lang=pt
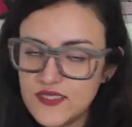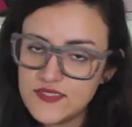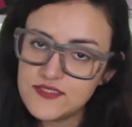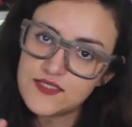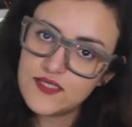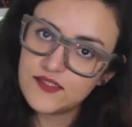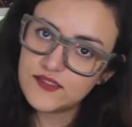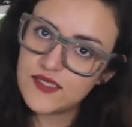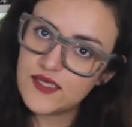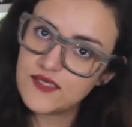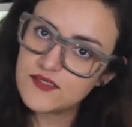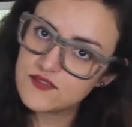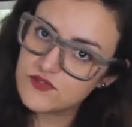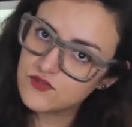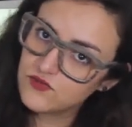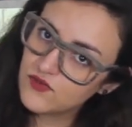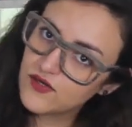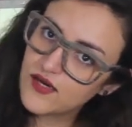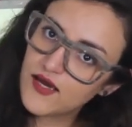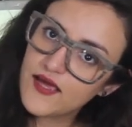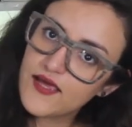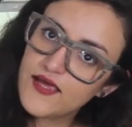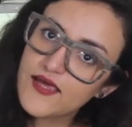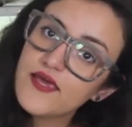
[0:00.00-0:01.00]
nessa tese do
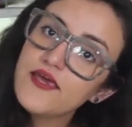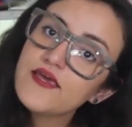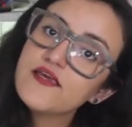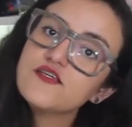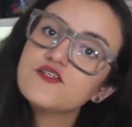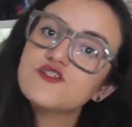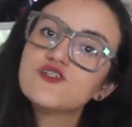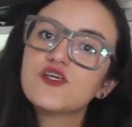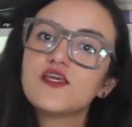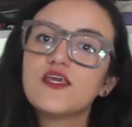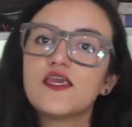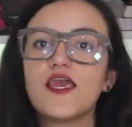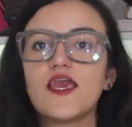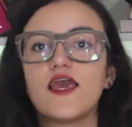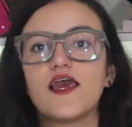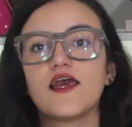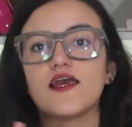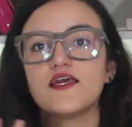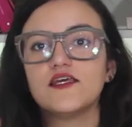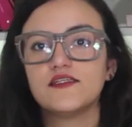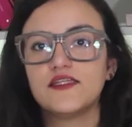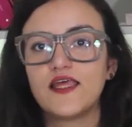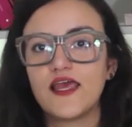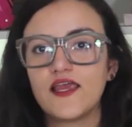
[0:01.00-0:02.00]
Caes, que é
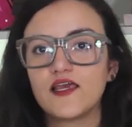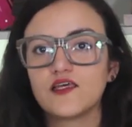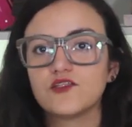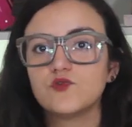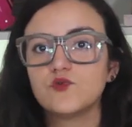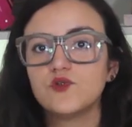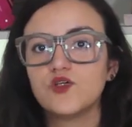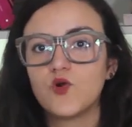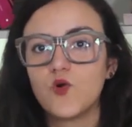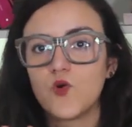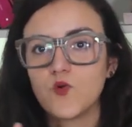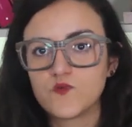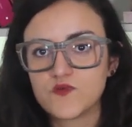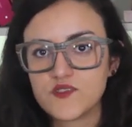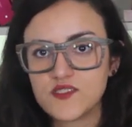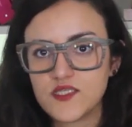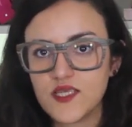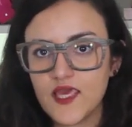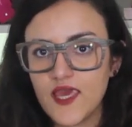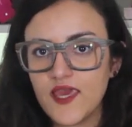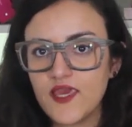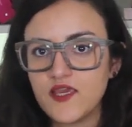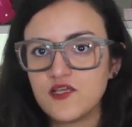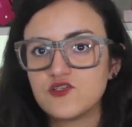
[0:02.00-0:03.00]
a ideia do
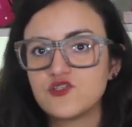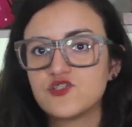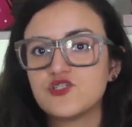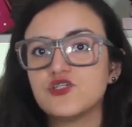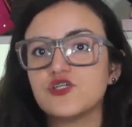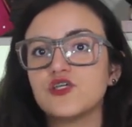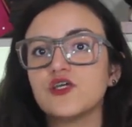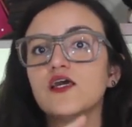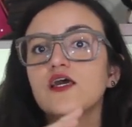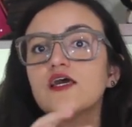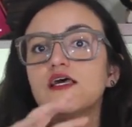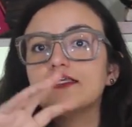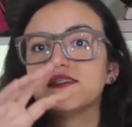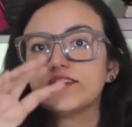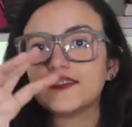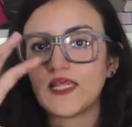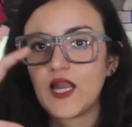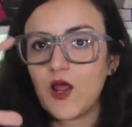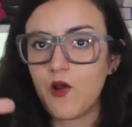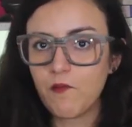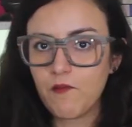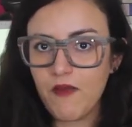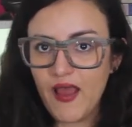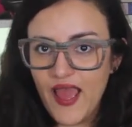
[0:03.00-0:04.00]
inconsciente
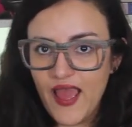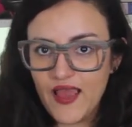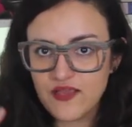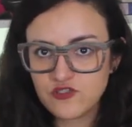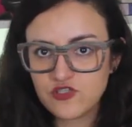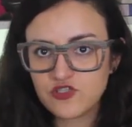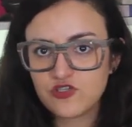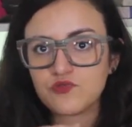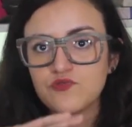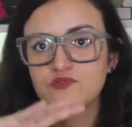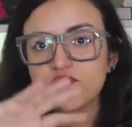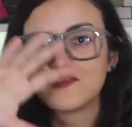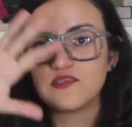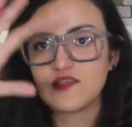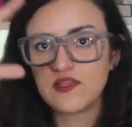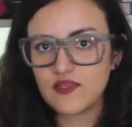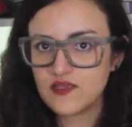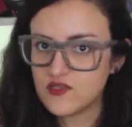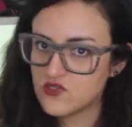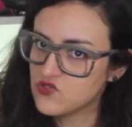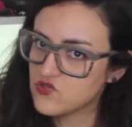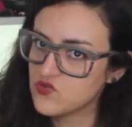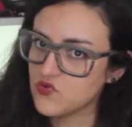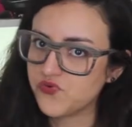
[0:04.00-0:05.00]
traumático e
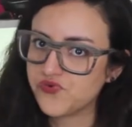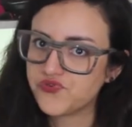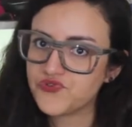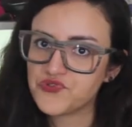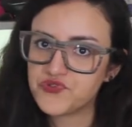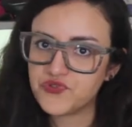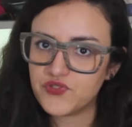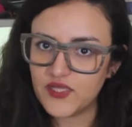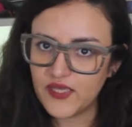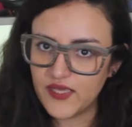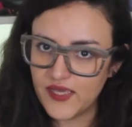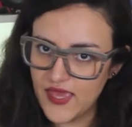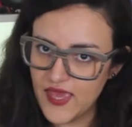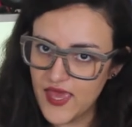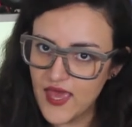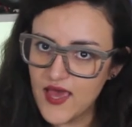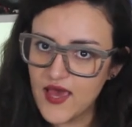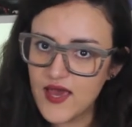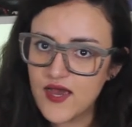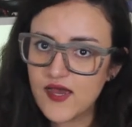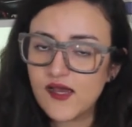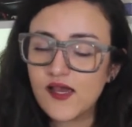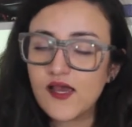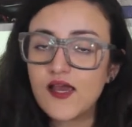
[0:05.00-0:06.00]
silencioso da
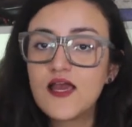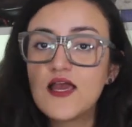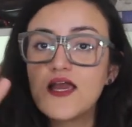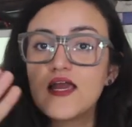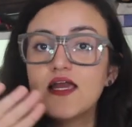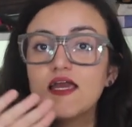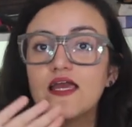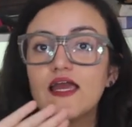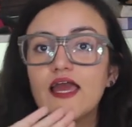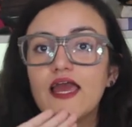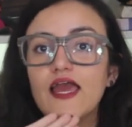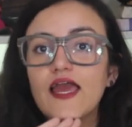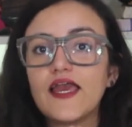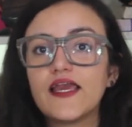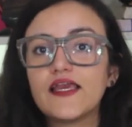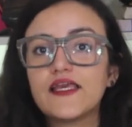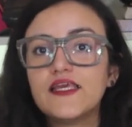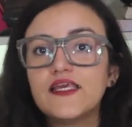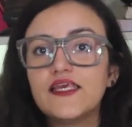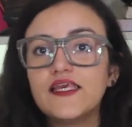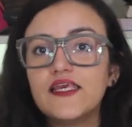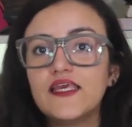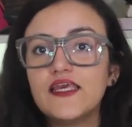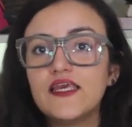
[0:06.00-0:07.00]
guerra, é
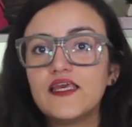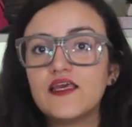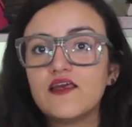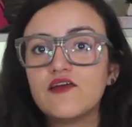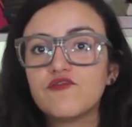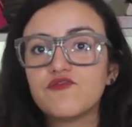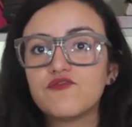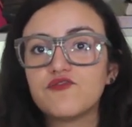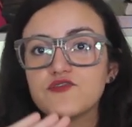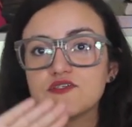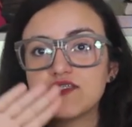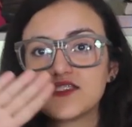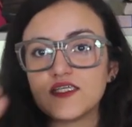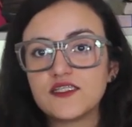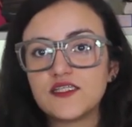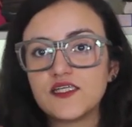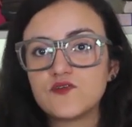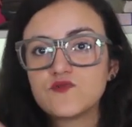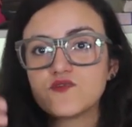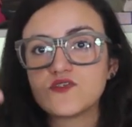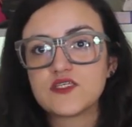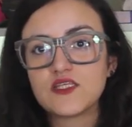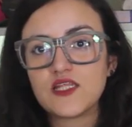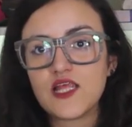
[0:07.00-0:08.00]
que você
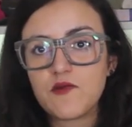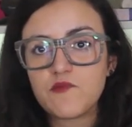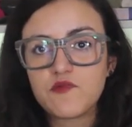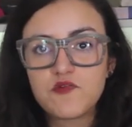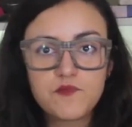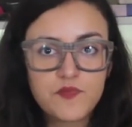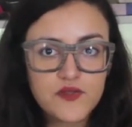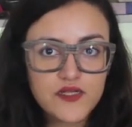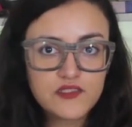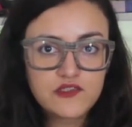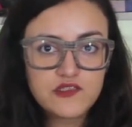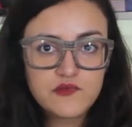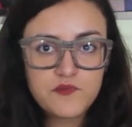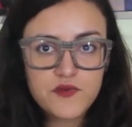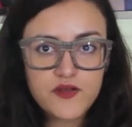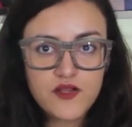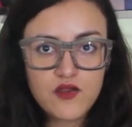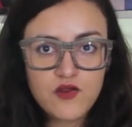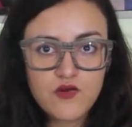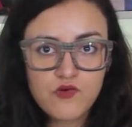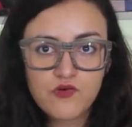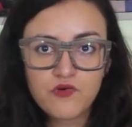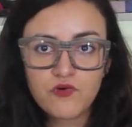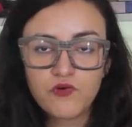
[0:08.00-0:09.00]
tem um cinema em preto e
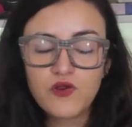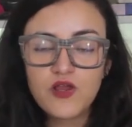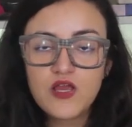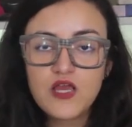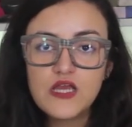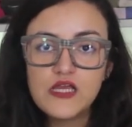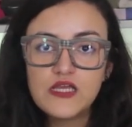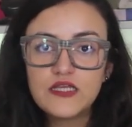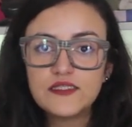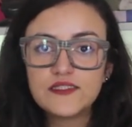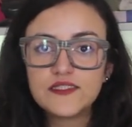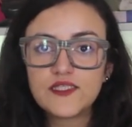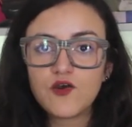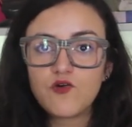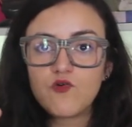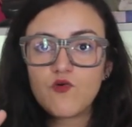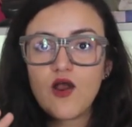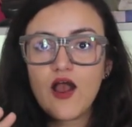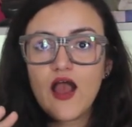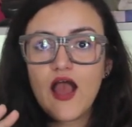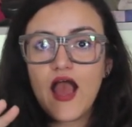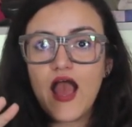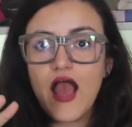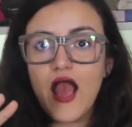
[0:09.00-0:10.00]
branco.
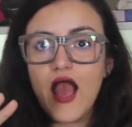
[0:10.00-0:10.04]
Então,